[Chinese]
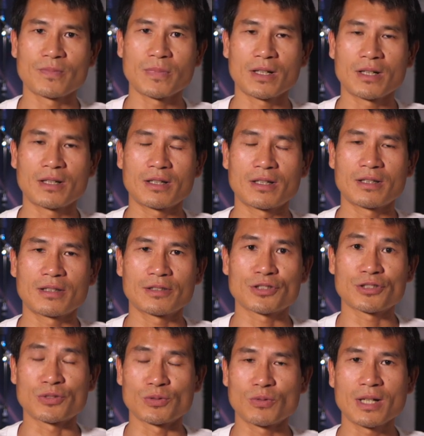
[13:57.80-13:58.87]

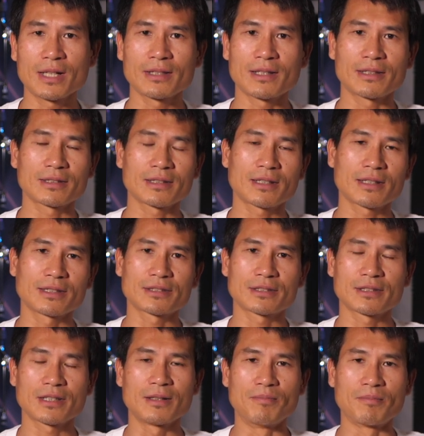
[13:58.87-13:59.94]
10万啊，那还
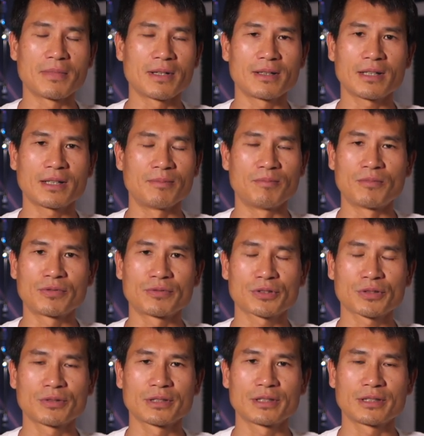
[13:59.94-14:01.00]
是很不
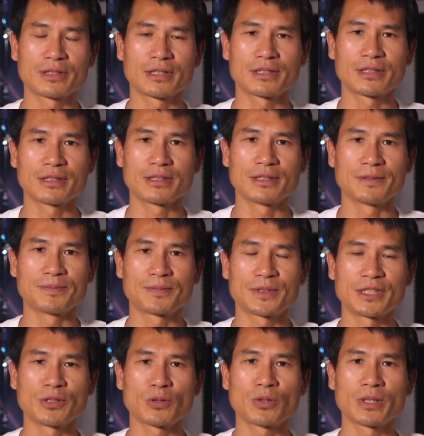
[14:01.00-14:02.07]
错的一个
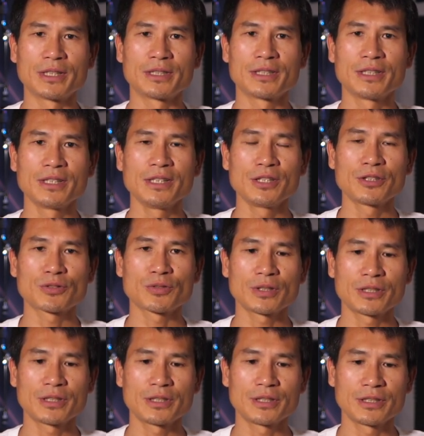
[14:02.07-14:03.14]
机会。所
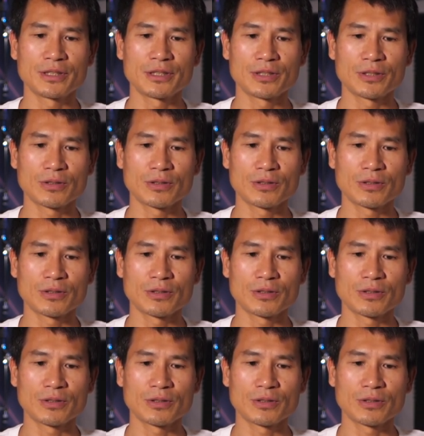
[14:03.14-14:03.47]
以